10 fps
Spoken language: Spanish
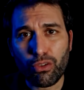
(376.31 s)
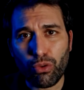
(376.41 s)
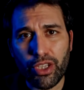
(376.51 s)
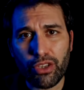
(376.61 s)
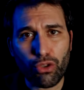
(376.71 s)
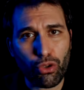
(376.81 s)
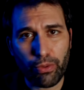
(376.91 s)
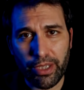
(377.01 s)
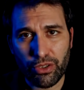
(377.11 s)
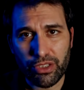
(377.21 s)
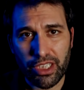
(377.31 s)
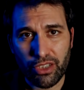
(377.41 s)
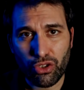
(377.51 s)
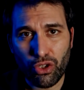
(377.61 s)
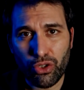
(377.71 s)
incluyendo el V2
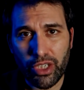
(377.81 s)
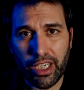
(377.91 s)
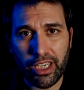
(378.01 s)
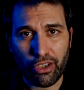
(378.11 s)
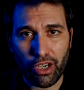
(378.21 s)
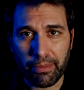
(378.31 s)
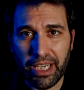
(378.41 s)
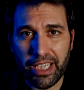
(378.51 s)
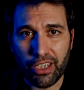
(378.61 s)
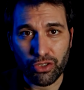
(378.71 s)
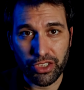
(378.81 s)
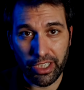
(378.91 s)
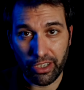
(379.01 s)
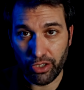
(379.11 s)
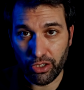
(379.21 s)
y todo ingeniero alemán que
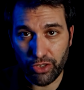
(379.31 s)
consiguieron